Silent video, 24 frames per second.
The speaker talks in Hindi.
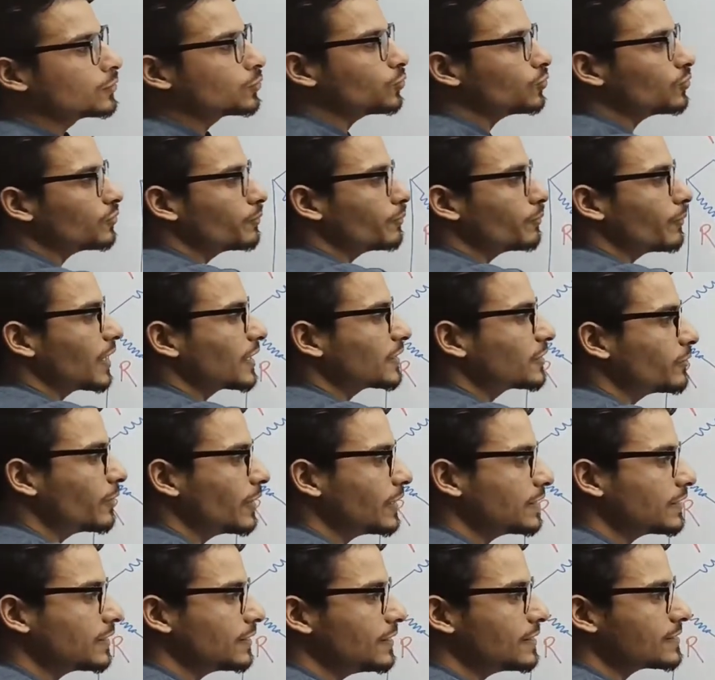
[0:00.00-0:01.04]
तो
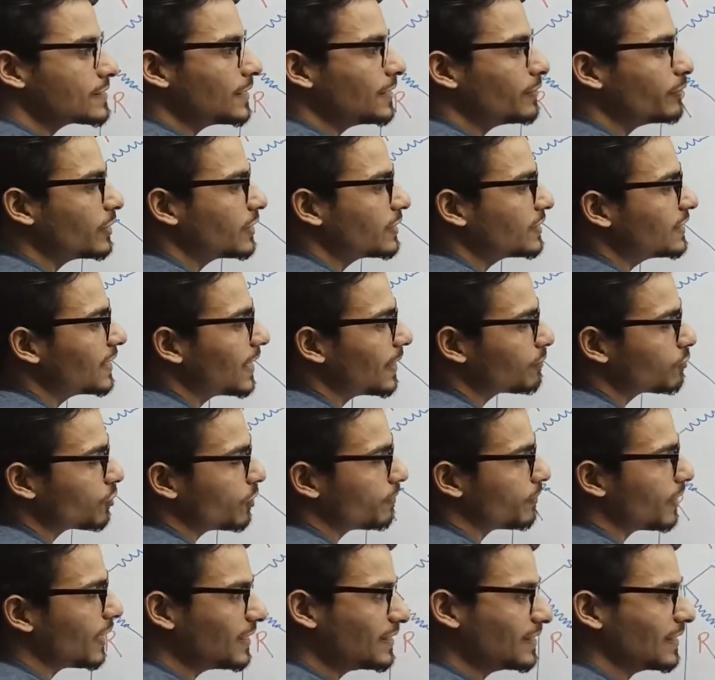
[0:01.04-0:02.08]
मैथमेटिकली सही बट ये आपको
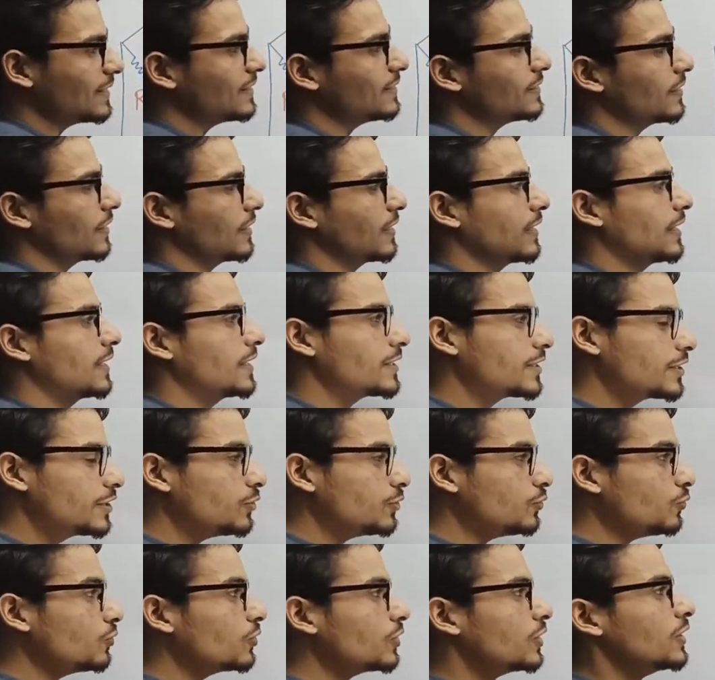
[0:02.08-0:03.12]
अप्लाई नहीं करना है
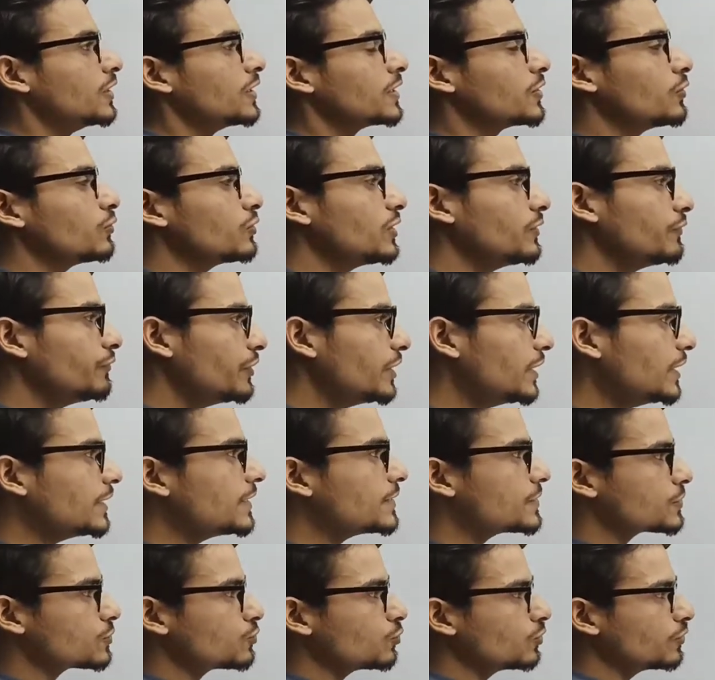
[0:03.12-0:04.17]
क्यों क्योंकि
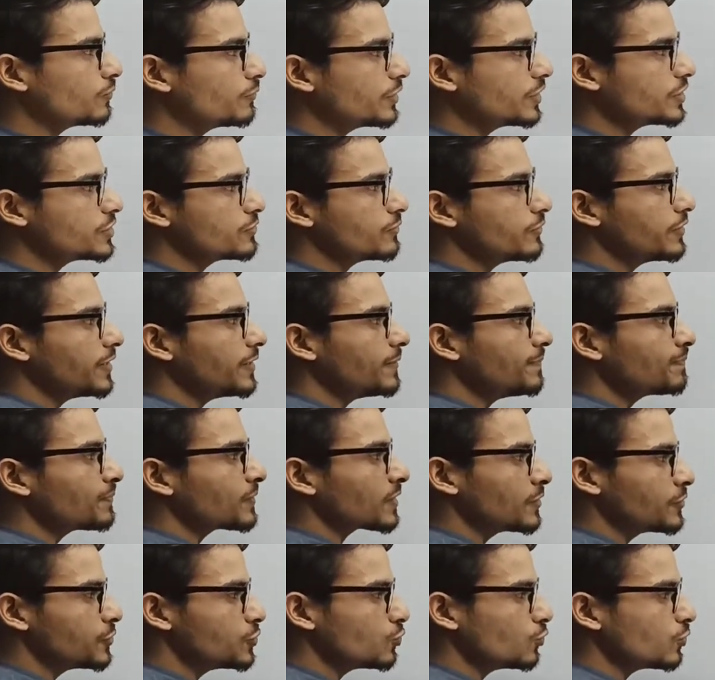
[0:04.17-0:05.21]
व्हीट स्टोन ब्रिज में
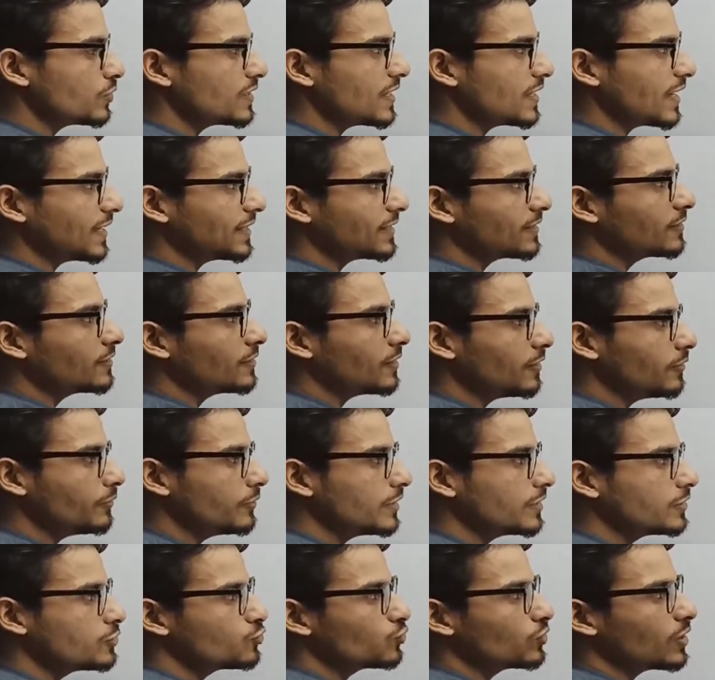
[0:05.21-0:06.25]
जो डायगनल
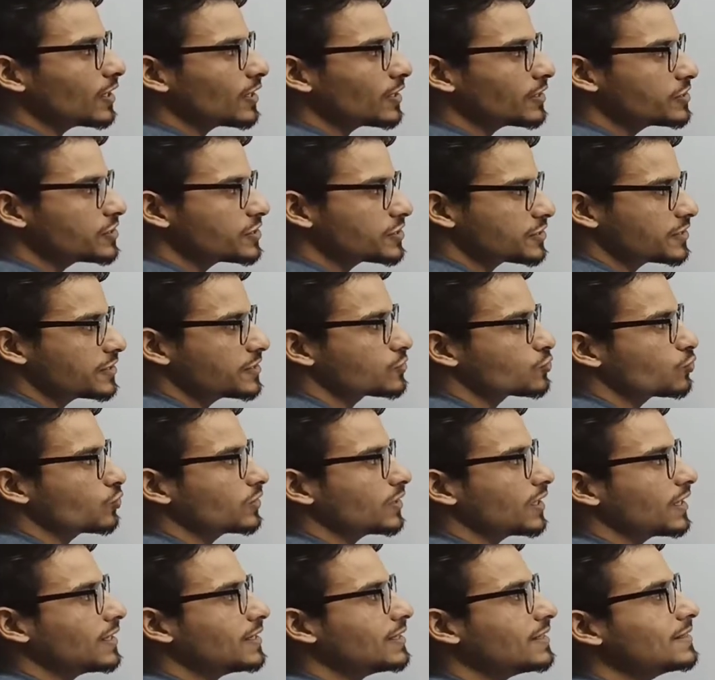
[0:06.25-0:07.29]
में जुड़ा रजिस्टेंस
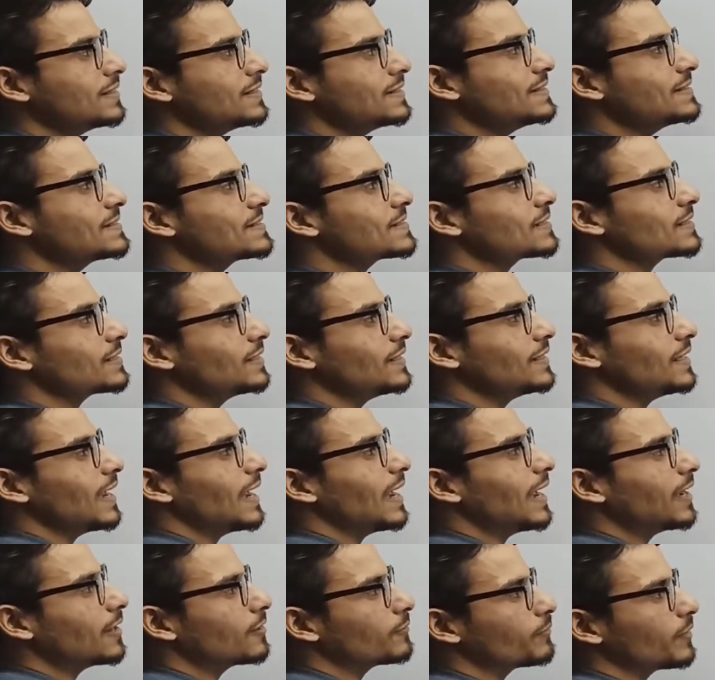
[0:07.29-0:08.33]
होता है इसके
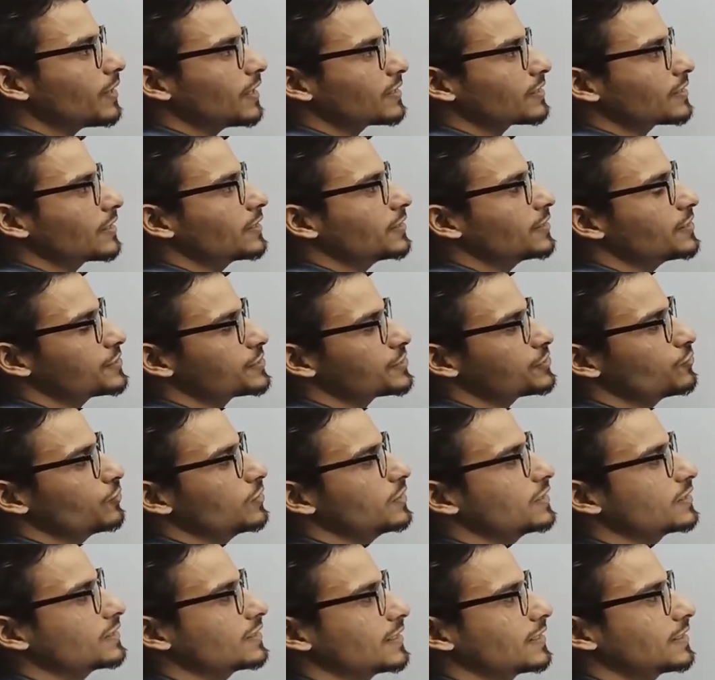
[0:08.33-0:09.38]
आर पार का रेशियो
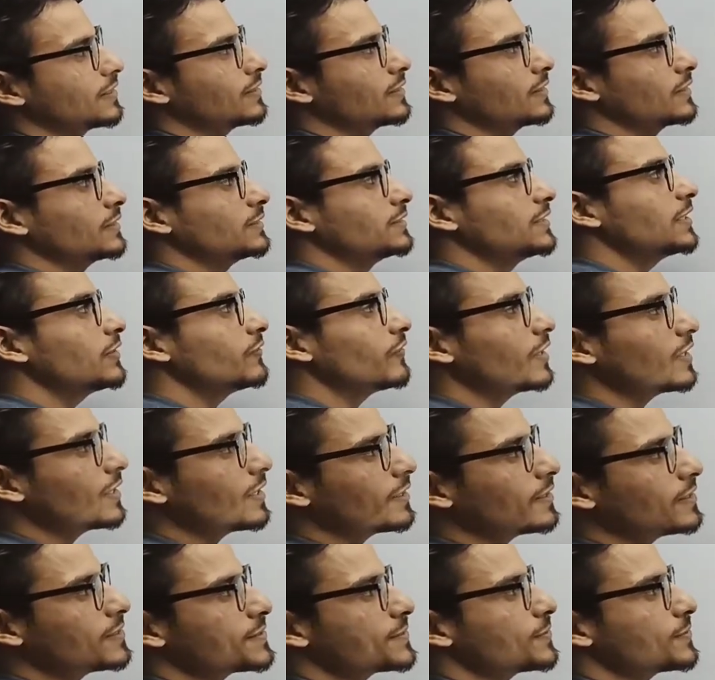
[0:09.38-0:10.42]
लेते हैं ये
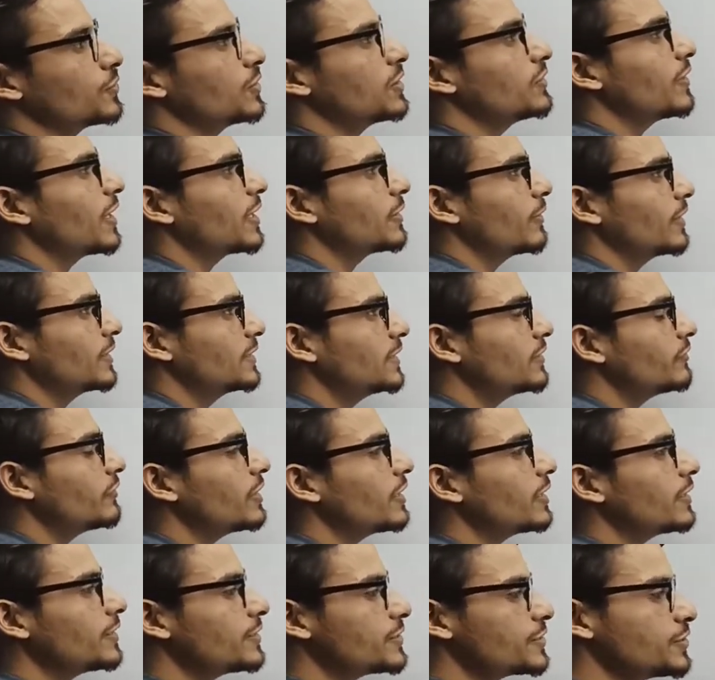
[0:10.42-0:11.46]
वाला रेशियो डिवाइड बाई ये
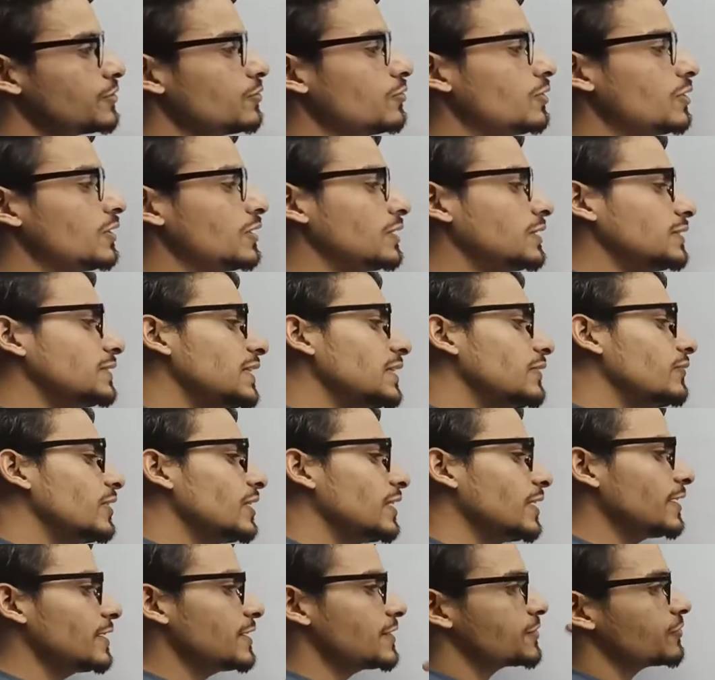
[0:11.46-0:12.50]
वाला रेशियो ये
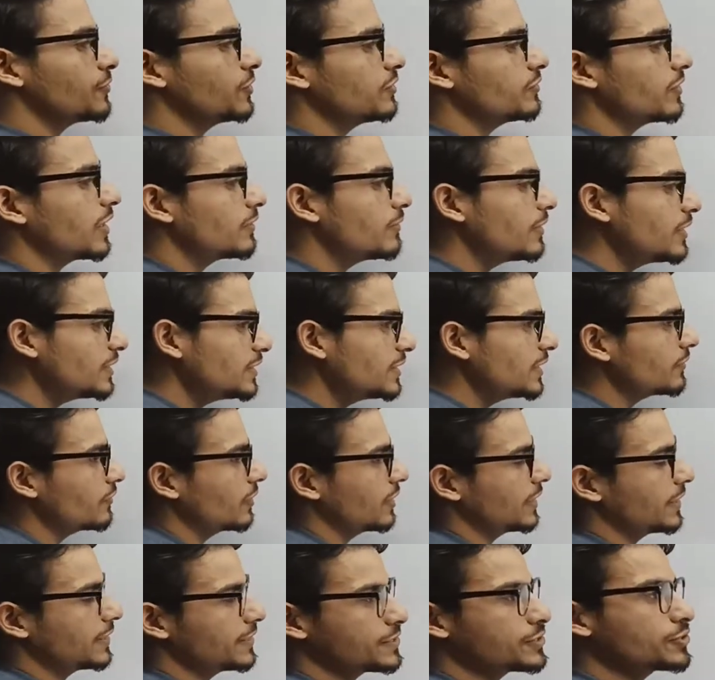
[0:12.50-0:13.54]
वाला रेशियो डिवाइड बाई ये
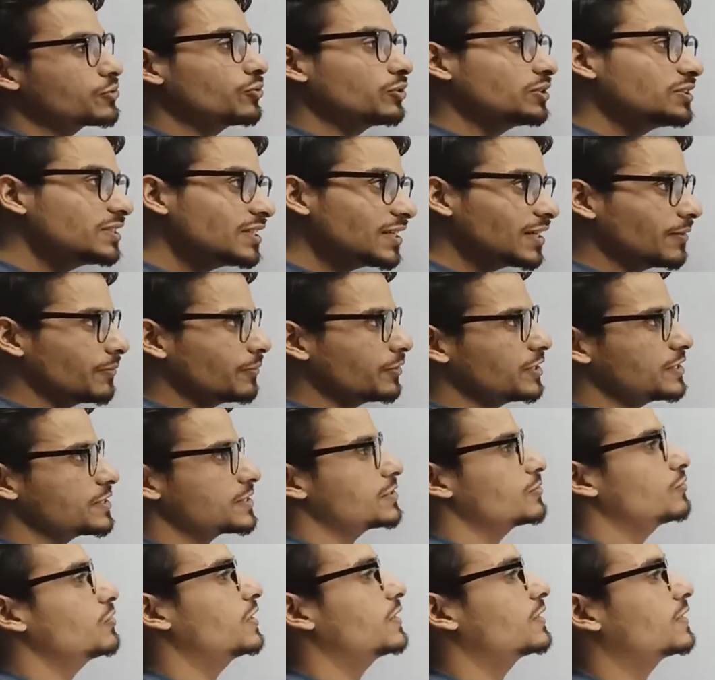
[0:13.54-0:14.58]
वाला रेशियो ये हम
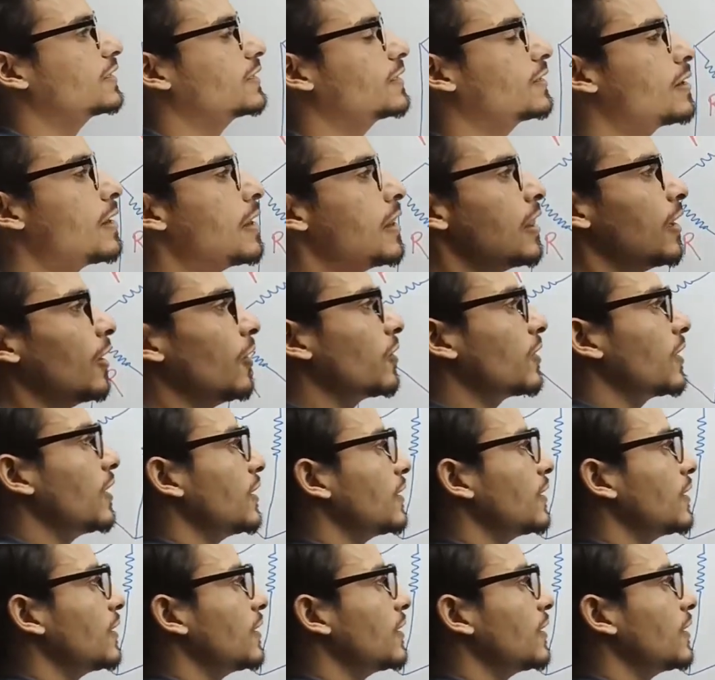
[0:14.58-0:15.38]
रेशियो लेते हैं और